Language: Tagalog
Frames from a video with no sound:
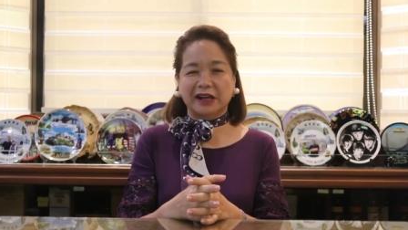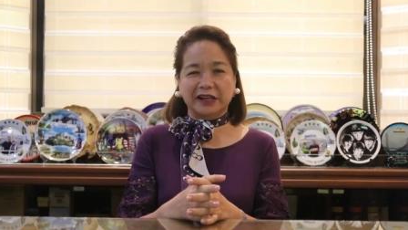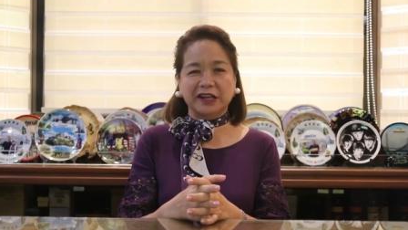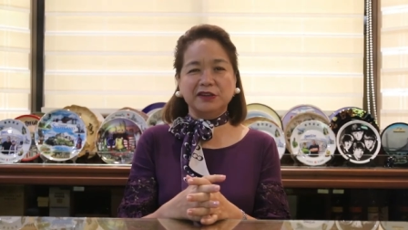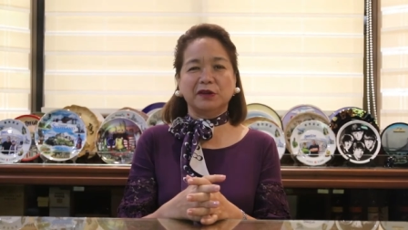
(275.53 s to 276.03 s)

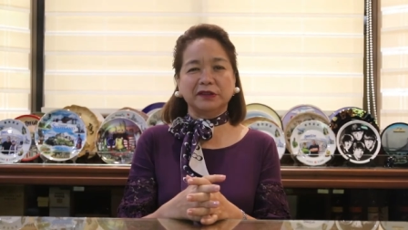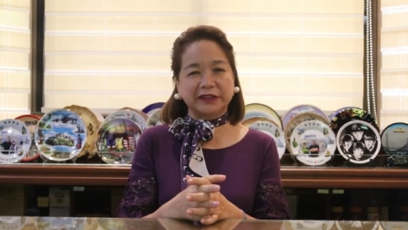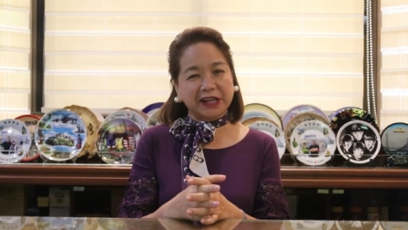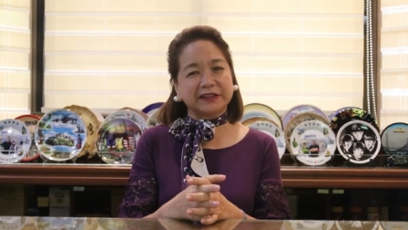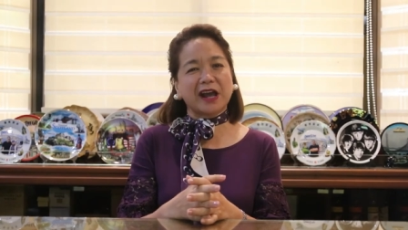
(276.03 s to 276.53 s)
ng inyong
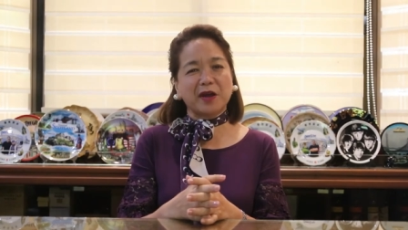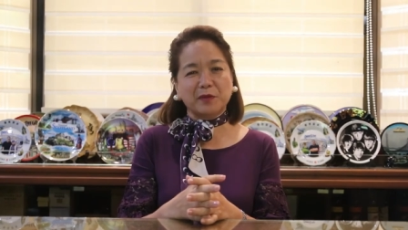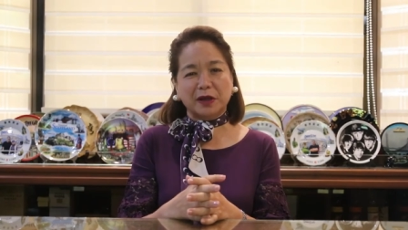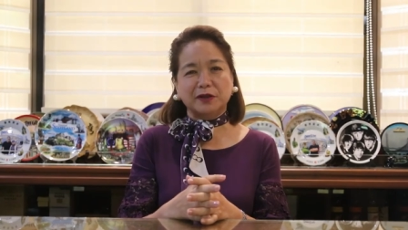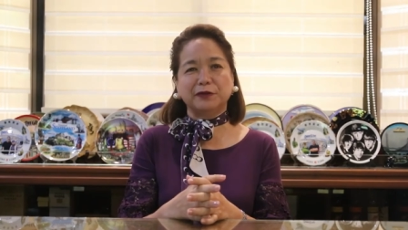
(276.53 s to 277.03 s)

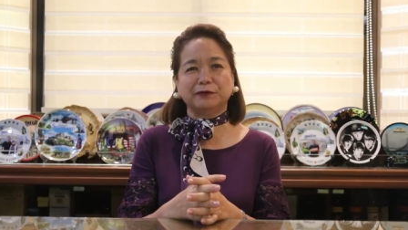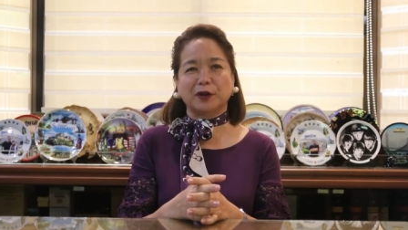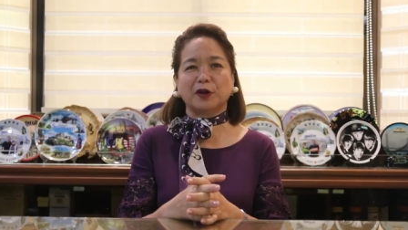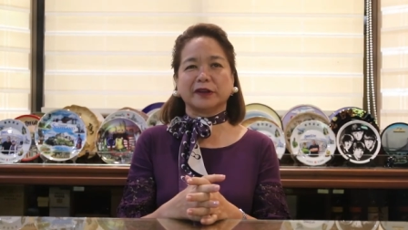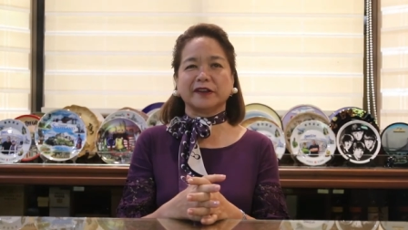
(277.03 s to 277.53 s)
tita Malu
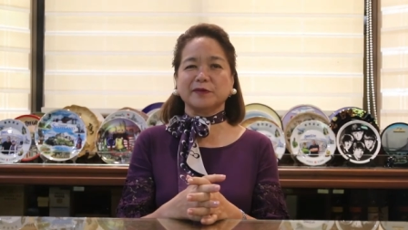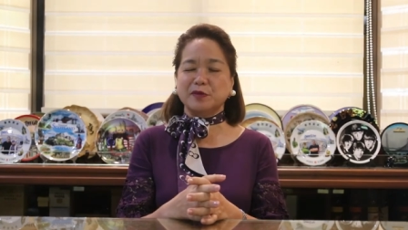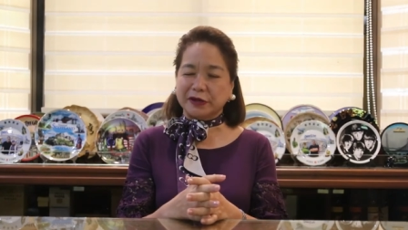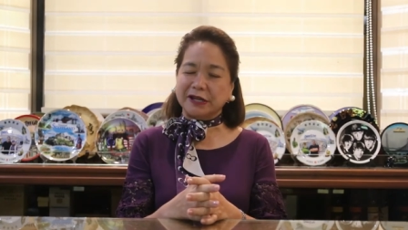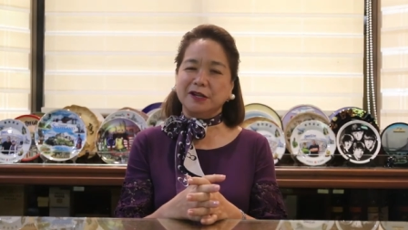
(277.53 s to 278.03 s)

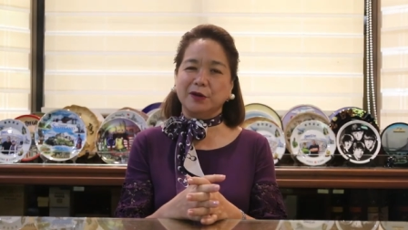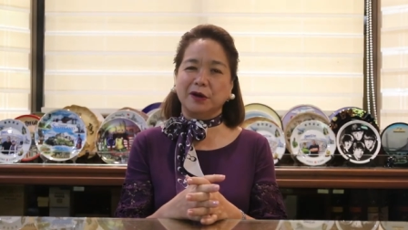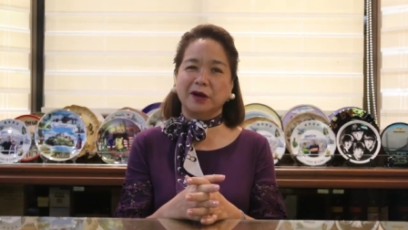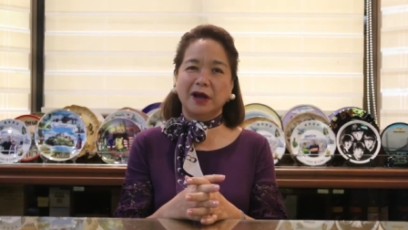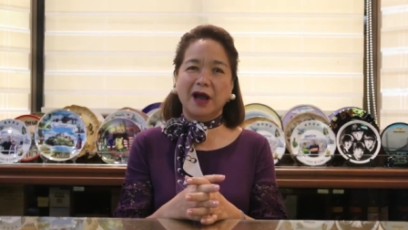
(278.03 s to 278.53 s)
Flores
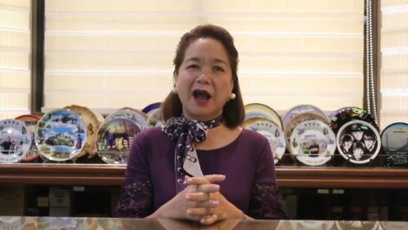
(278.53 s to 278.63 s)
Murillo.